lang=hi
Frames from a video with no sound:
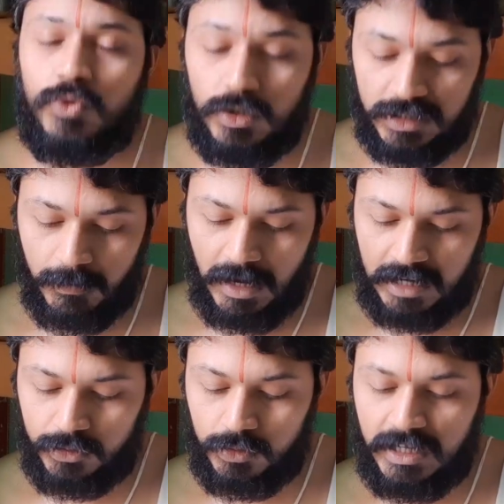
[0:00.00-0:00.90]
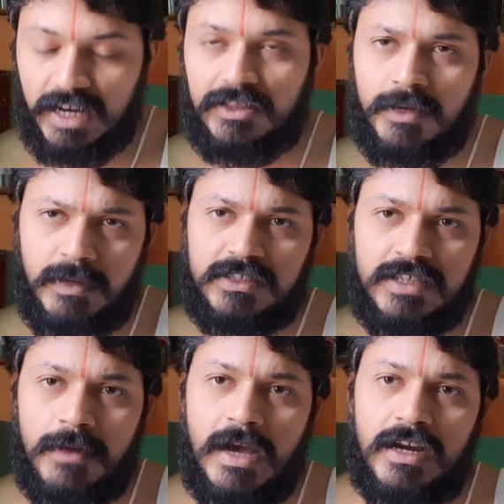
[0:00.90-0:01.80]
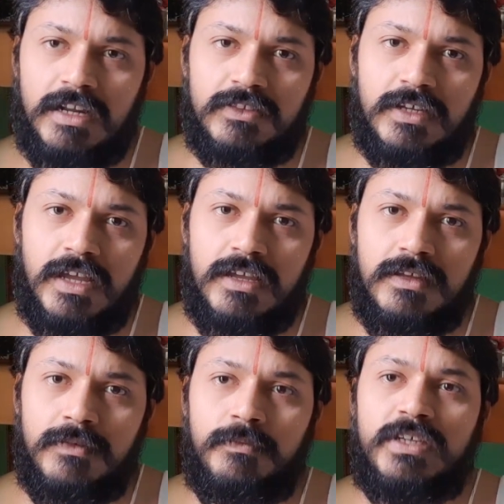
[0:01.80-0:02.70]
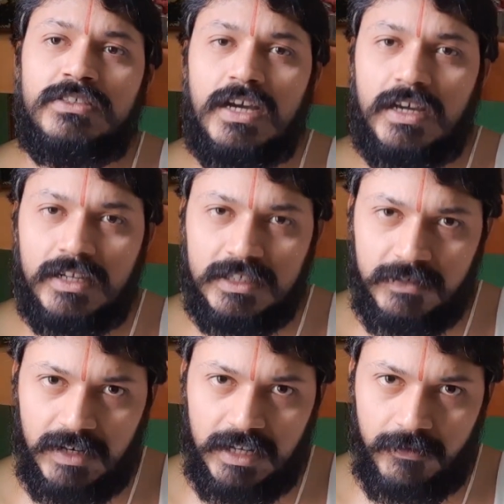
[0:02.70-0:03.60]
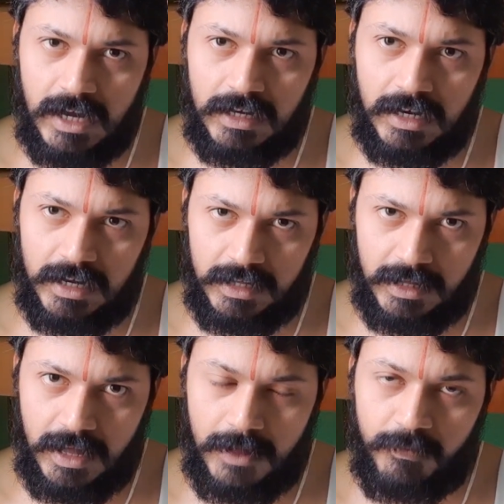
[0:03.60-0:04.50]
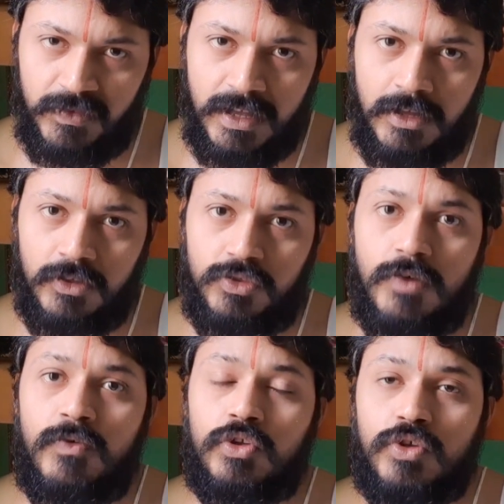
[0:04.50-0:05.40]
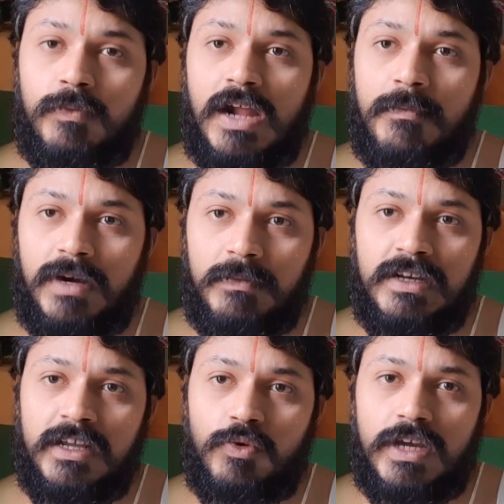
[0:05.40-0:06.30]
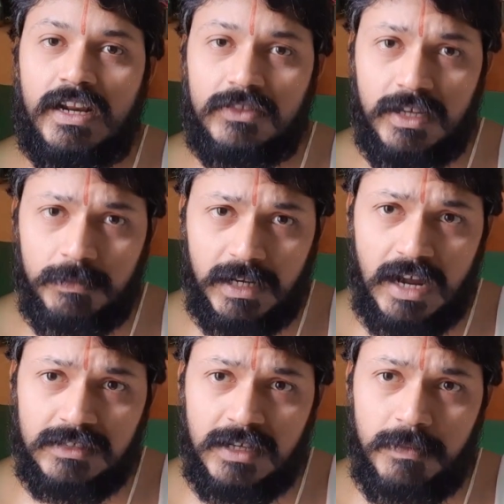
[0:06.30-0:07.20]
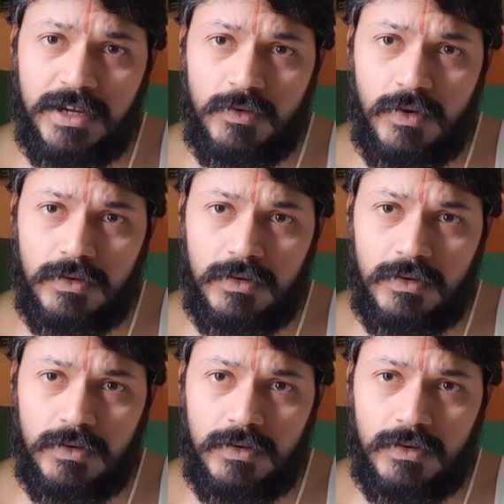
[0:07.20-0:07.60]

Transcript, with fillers: तो जब अर्जुन कह रहे थे भिक्षा मांग लेते हैं भिक्षा करके जीवन निर्वाह कर लेंगे तो वो तो ब्राह्मण बनने को कह रहे थे एक प्रकार से अपने को